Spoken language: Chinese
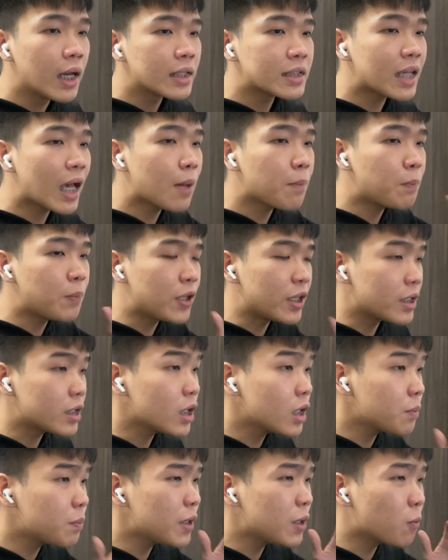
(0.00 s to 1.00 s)
在比
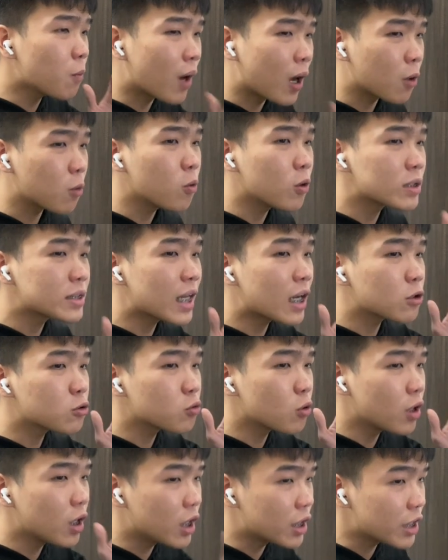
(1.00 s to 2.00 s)
特币网络上
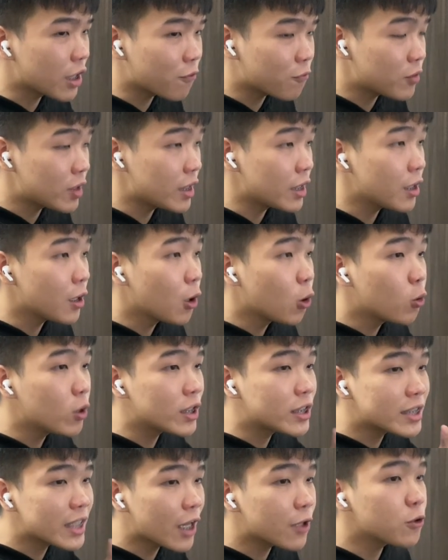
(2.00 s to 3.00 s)
做 N F T 会
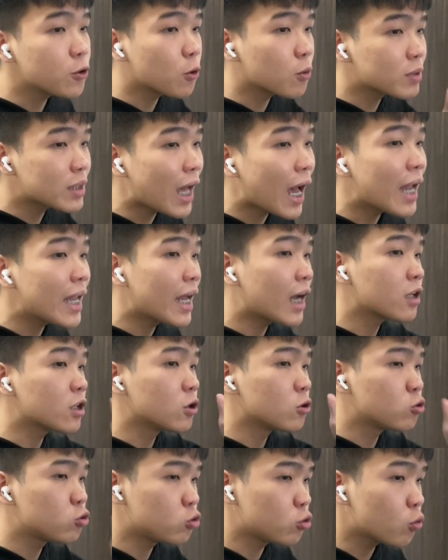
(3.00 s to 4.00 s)
占用大量
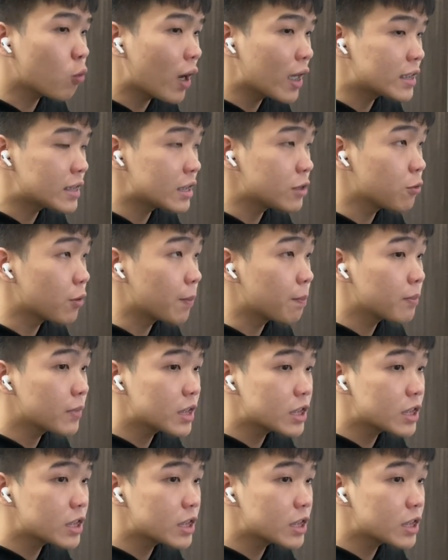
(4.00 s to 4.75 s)
的区块资源，